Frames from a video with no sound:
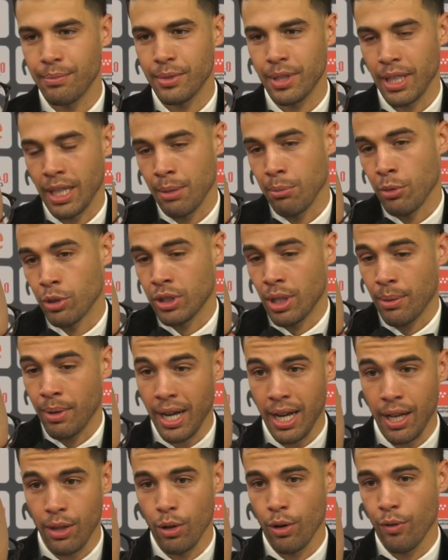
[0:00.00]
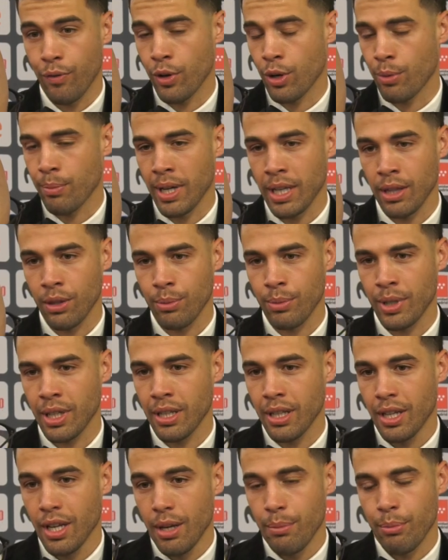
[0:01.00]
Seguimos trabajando,
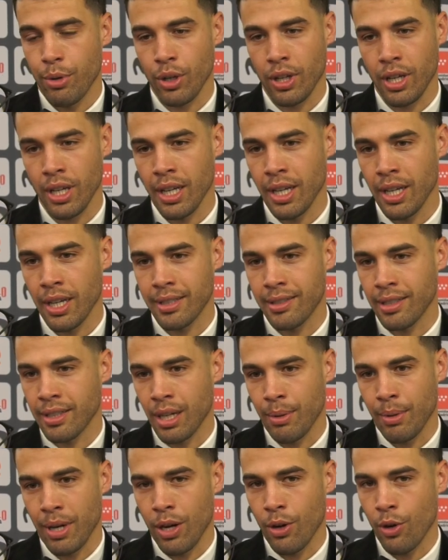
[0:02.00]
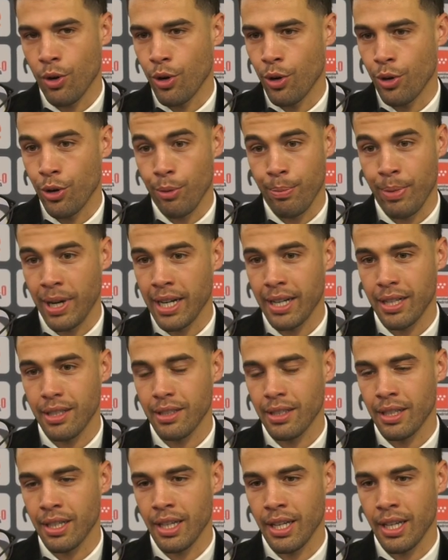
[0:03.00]
formándome, porque este trabajo no
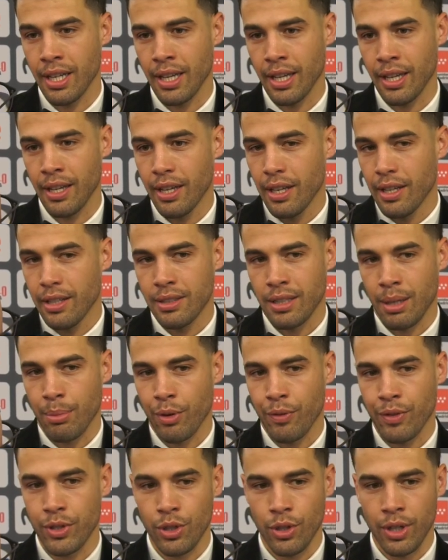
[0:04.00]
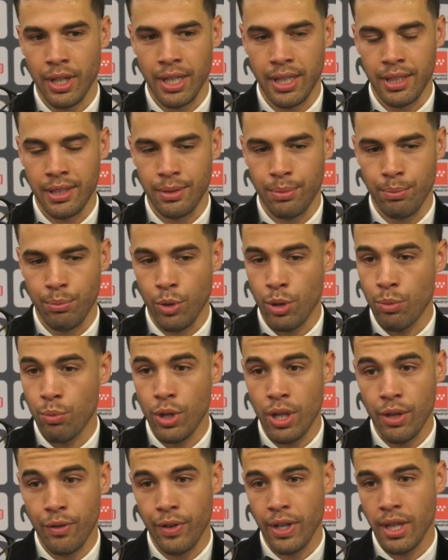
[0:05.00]
para. Eh, esta profesión es muy,
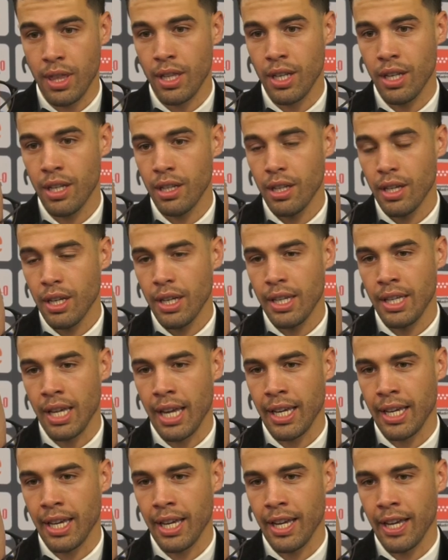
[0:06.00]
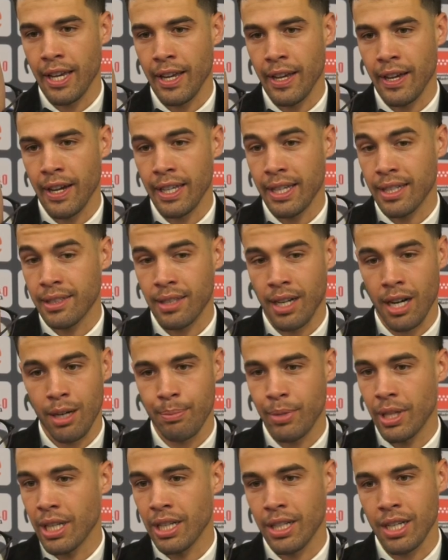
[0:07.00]
muy difícil y hay que, hay que estar al
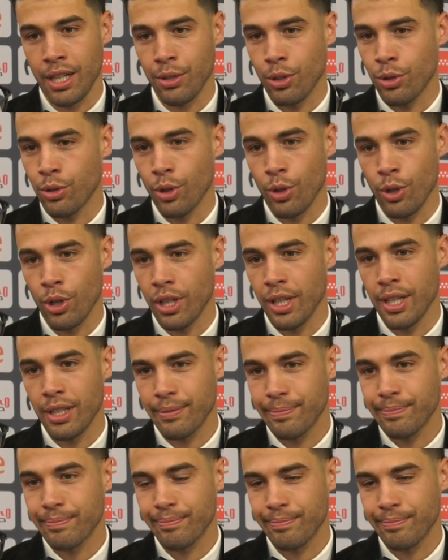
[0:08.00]
pie del cañón todo el día.